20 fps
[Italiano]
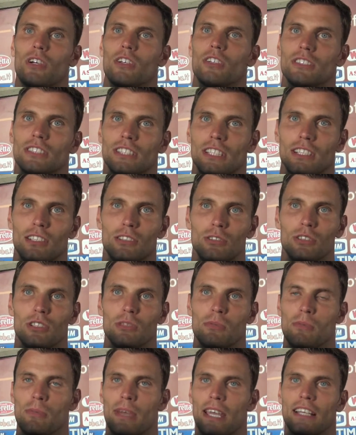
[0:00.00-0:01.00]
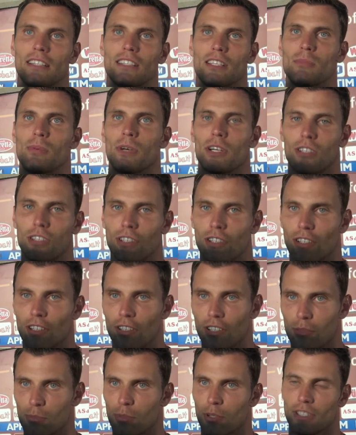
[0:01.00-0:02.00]
qualcosa negli ultimi metri,
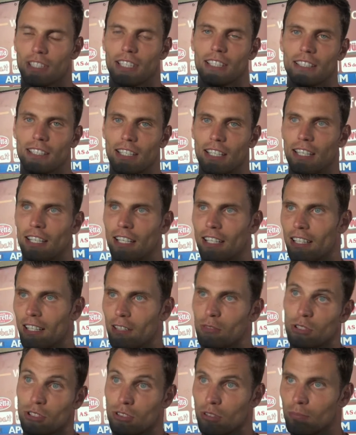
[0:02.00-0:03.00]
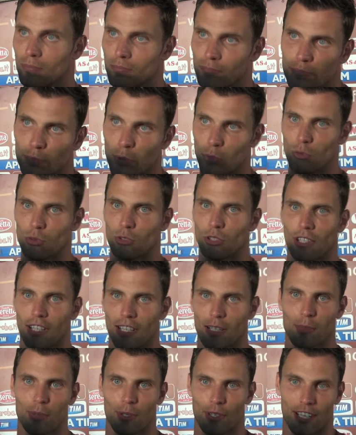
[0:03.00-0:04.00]
però l'importante a questo punto del
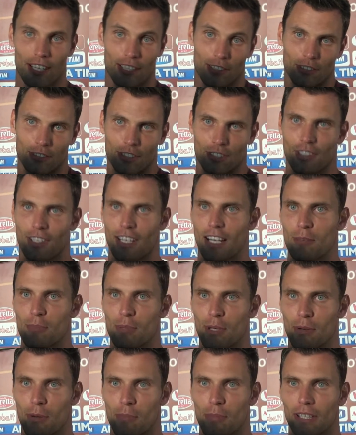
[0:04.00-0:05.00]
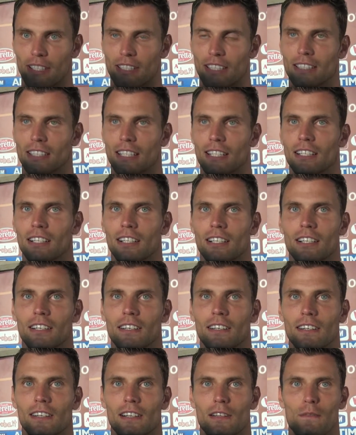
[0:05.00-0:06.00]
campionato, visto che è la prima partita,
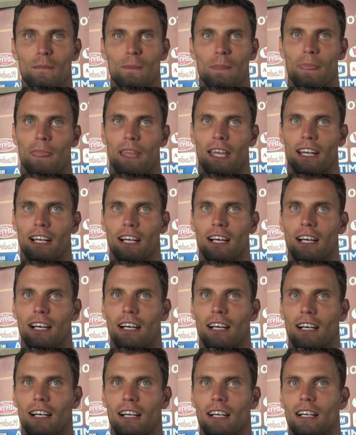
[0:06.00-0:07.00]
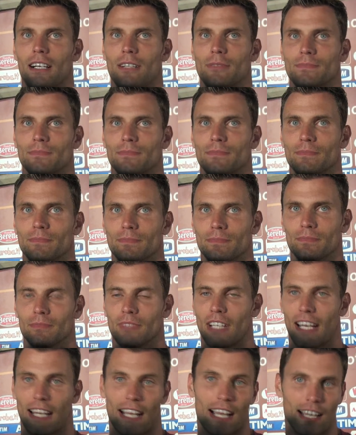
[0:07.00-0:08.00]
era
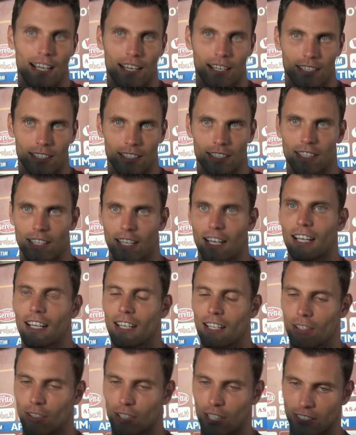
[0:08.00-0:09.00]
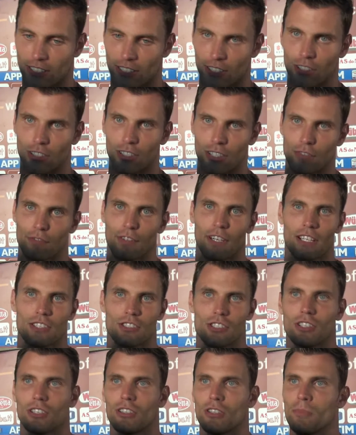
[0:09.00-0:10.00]
um, crearle, creare le occasioni, fare
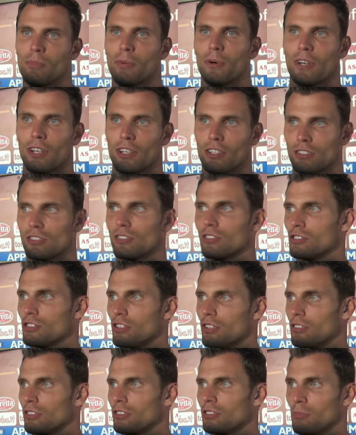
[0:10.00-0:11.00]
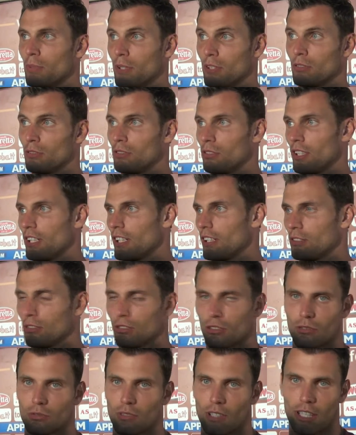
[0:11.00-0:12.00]
gioco, imporre il nostro gioco, soprattutto anche
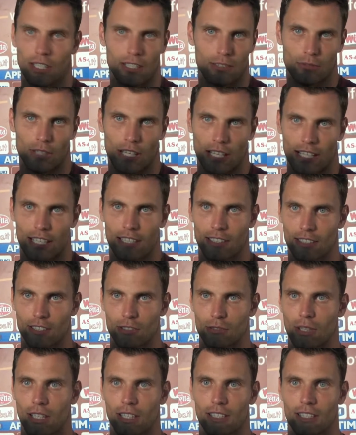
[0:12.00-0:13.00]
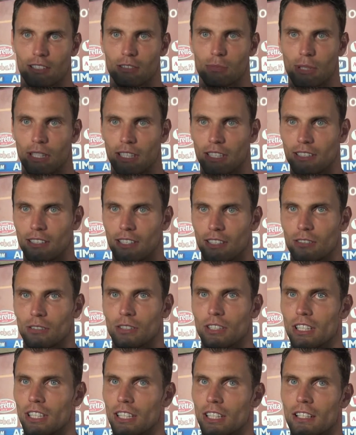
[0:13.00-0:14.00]
contro una, una grande squadra come l'Inter,
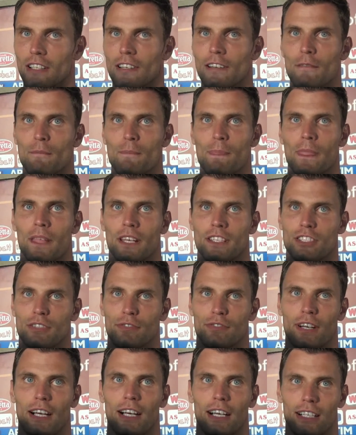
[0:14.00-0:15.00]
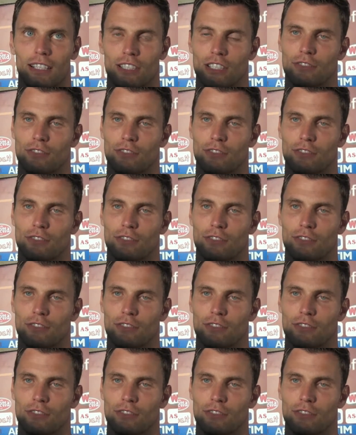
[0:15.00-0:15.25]
quindi ci fa,